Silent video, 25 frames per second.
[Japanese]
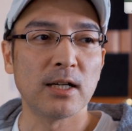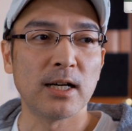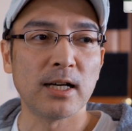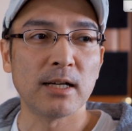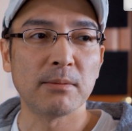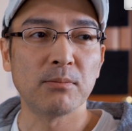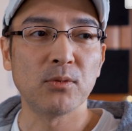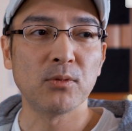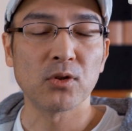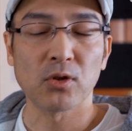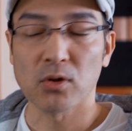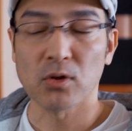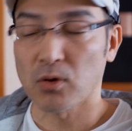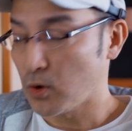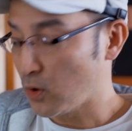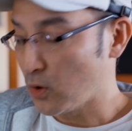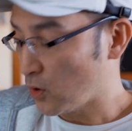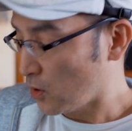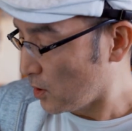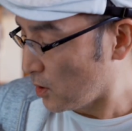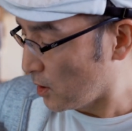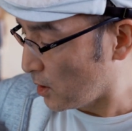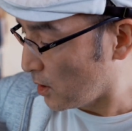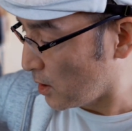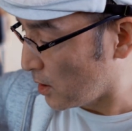はい、もの
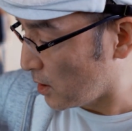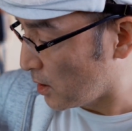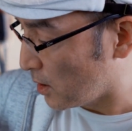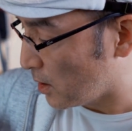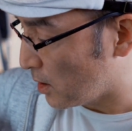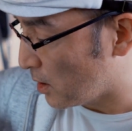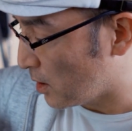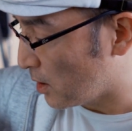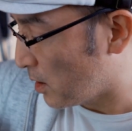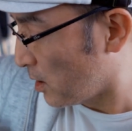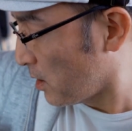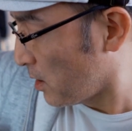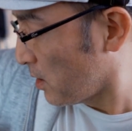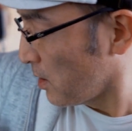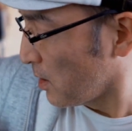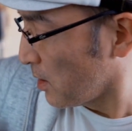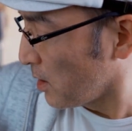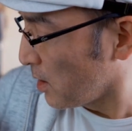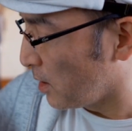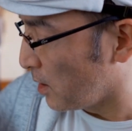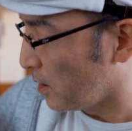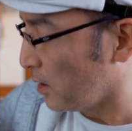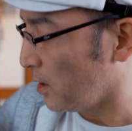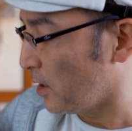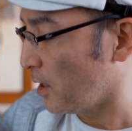を、
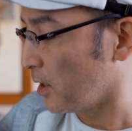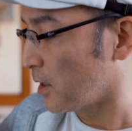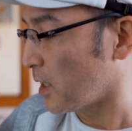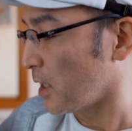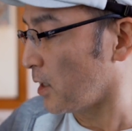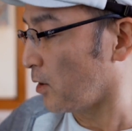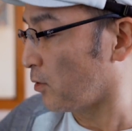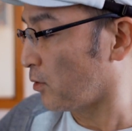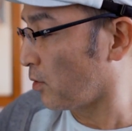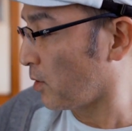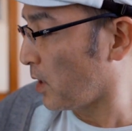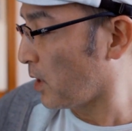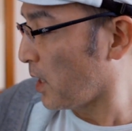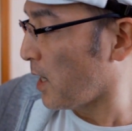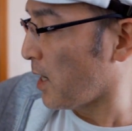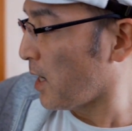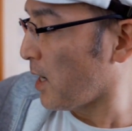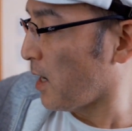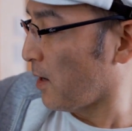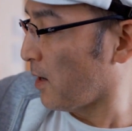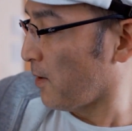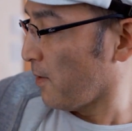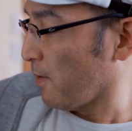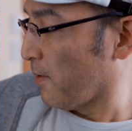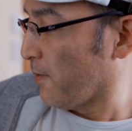えー、入れたりと
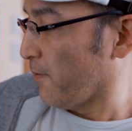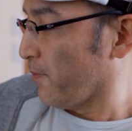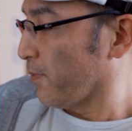か、